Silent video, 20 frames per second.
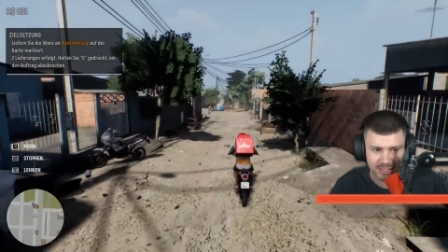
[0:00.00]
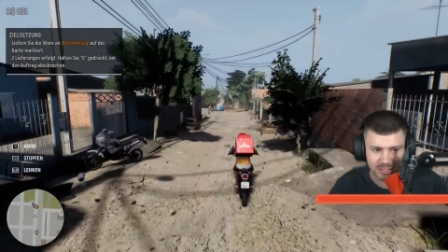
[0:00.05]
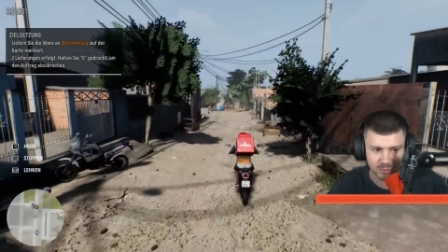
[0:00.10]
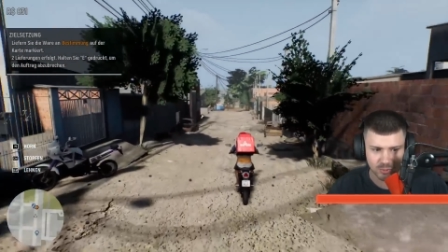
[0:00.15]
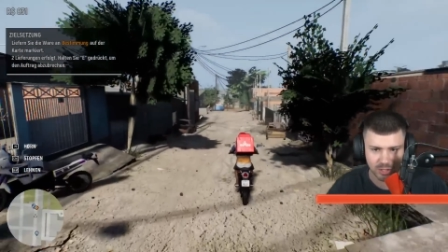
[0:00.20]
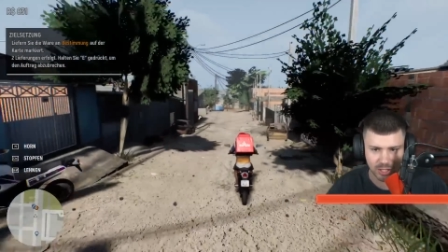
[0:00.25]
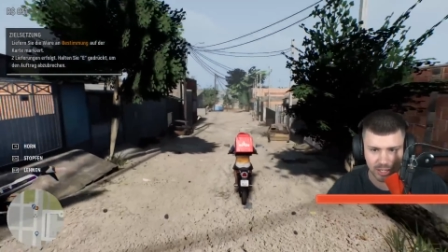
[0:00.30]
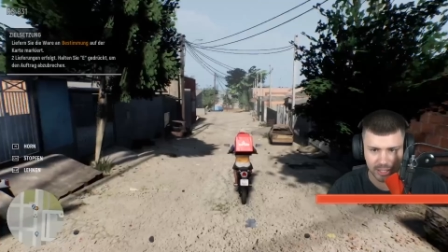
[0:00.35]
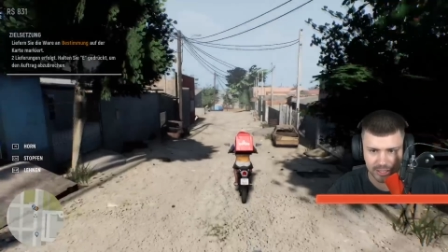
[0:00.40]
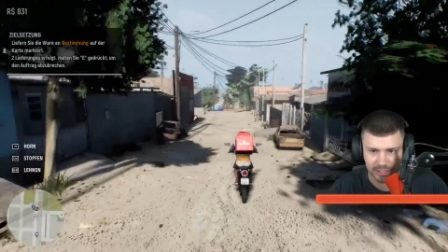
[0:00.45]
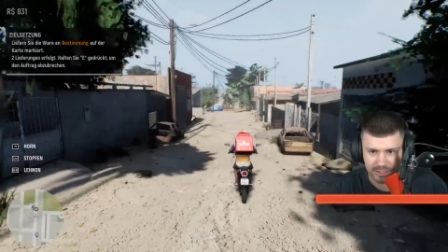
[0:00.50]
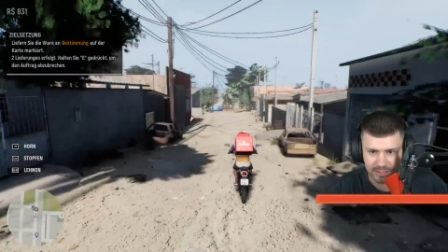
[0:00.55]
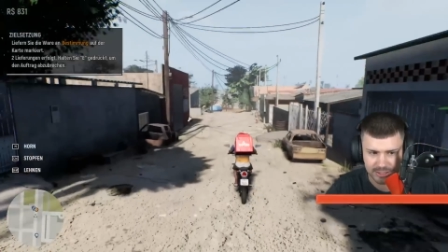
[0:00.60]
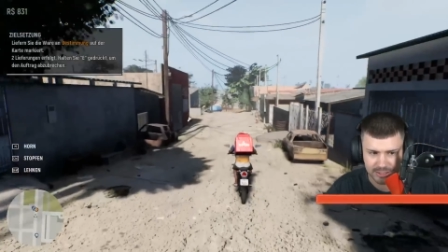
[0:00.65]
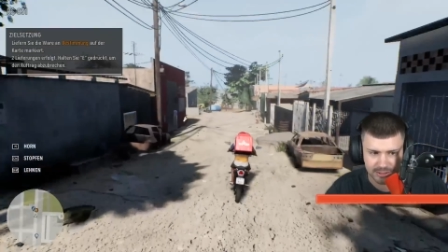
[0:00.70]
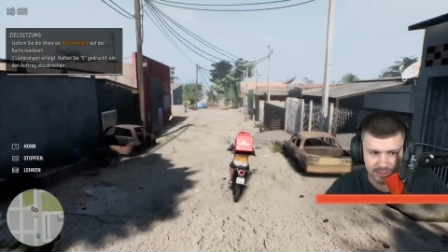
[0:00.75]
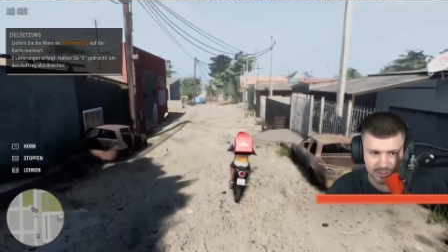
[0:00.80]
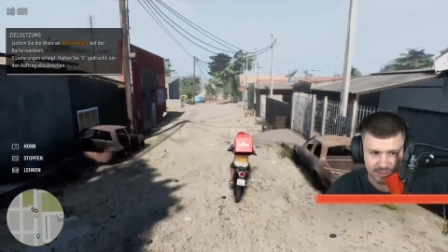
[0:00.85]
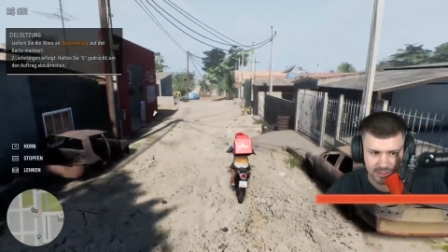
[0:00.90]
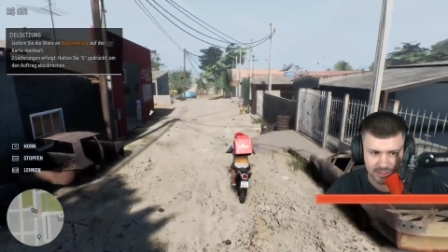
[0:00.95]
sogar
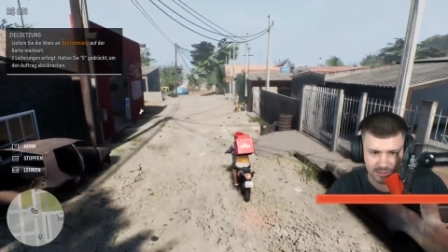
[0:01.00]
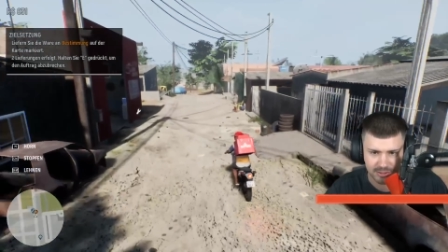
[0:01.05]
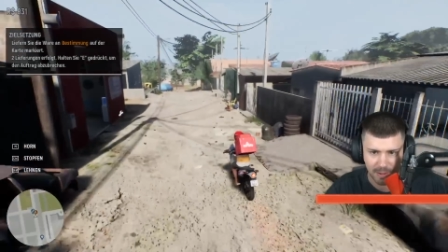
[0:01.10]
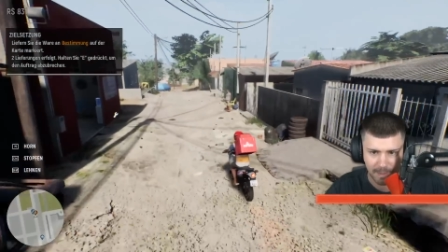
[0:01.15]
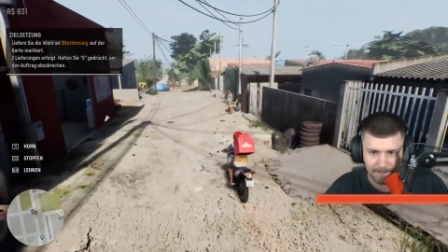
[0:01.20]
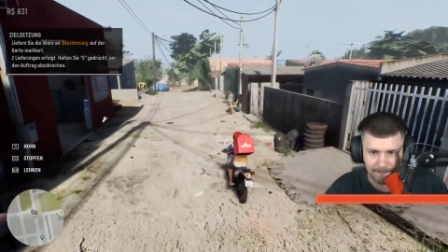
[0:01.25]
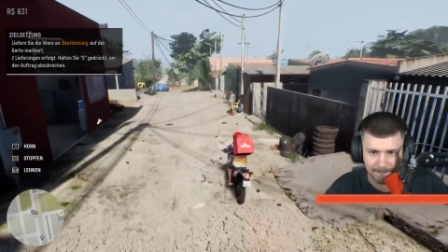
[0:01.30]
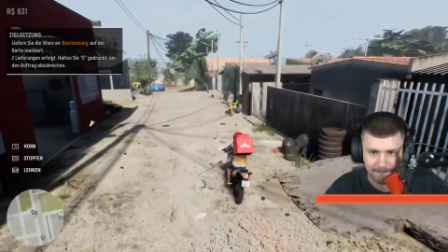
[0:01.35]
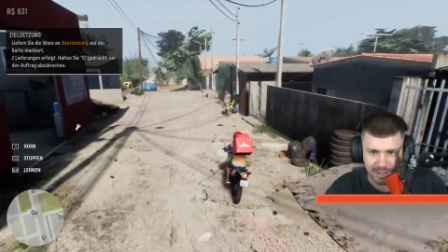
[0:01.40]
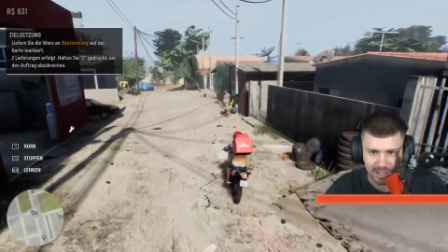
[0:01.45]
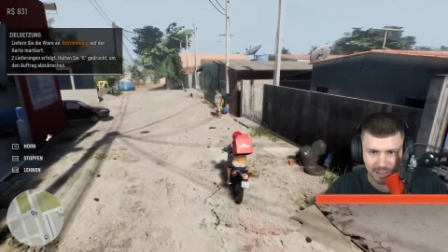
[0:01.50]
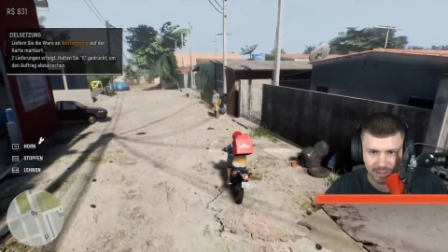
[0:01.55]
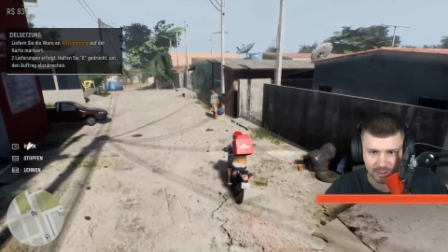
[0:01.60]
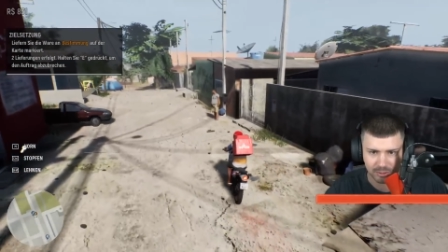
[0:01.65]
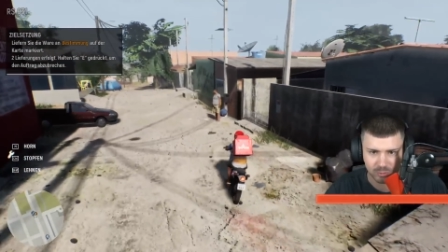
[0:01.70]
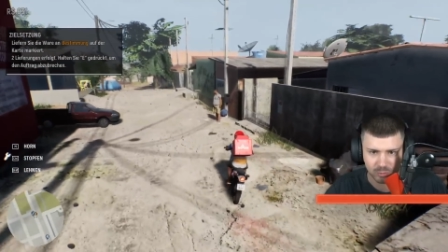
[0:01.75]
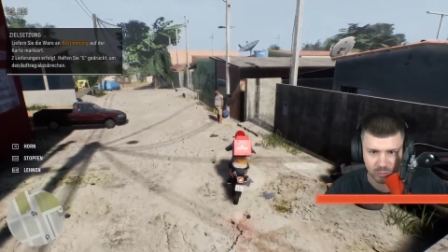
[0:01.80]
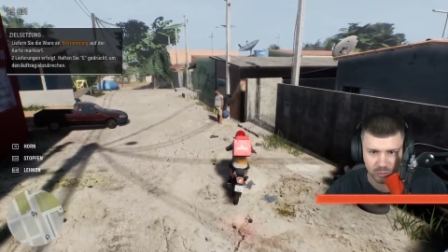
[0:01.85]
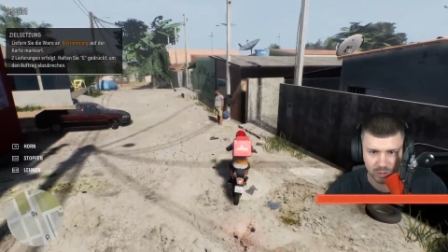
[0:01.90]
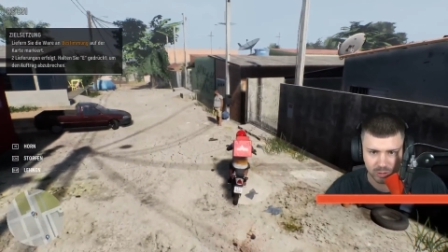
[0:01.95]
hinten. Das sieht mega
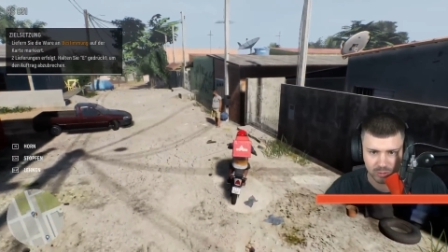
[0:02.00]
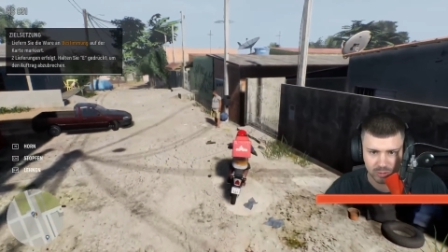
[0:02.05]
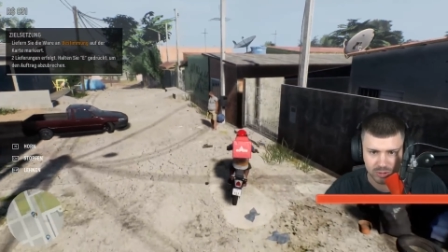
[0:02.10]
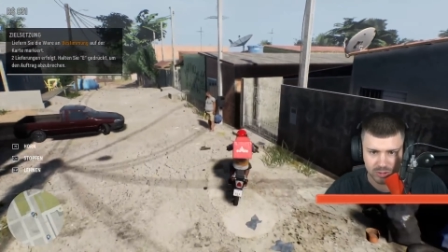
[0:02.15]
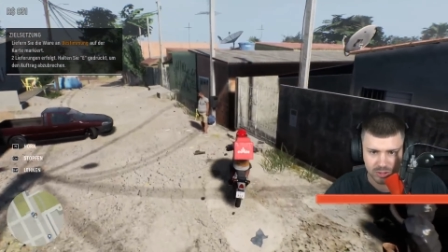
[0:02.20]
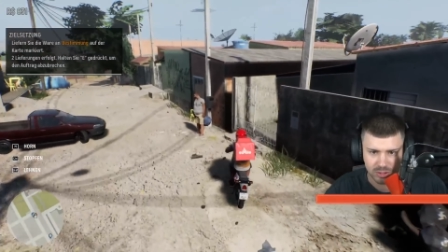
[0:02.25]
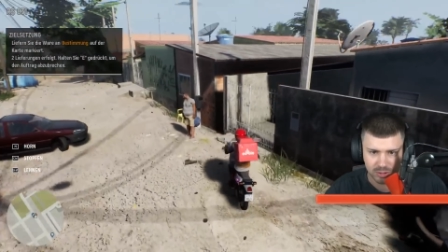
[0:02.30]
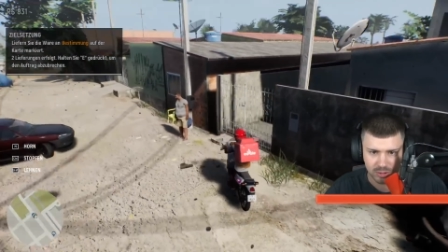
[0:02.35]
cool aus.